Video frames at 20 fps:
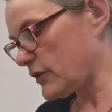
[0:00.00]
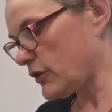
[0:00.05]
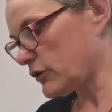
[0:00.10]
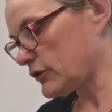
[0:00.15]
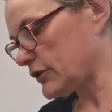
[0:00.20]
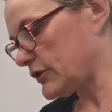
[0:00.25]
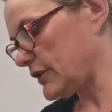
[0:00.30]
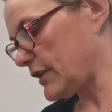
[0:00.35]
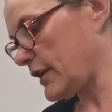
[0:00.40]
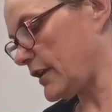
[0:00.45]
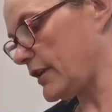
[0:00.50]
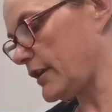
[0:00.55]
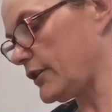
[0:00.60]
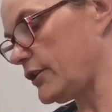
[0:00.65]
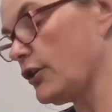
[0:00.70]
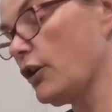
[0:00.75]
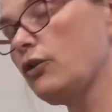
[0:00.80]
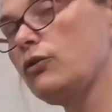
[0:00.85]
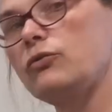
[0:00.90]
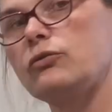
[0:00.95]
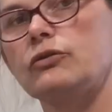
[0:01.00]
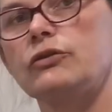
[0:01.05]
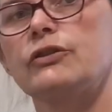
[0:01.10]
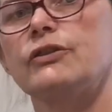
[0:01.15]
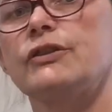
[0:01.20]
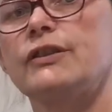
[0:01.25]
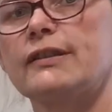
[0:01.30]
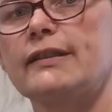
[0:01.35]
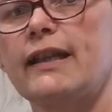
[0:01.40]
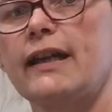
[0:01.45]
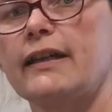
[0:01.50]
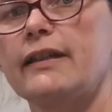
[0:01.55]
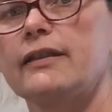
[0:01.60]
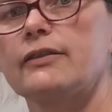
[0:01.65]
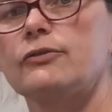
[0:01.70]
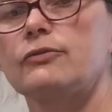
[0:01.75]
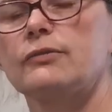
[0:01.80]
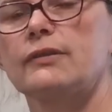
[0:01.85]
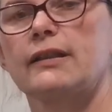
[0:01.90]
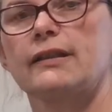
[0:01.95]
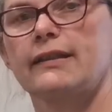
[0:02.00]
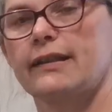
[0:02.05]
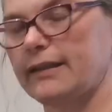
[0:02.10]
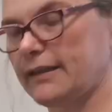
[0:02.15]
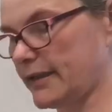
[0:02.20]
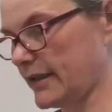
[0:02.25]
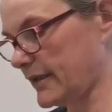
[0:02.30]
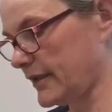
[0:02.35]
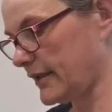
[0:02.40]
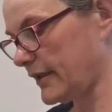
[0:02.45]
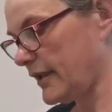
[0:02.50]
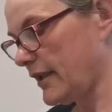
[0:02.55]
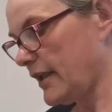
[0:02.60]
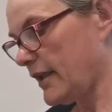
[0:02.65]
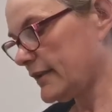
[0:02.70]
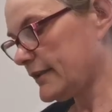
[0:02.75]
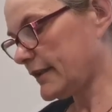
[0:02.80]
wilgotne. Jogurt nie daje tutaj takiej,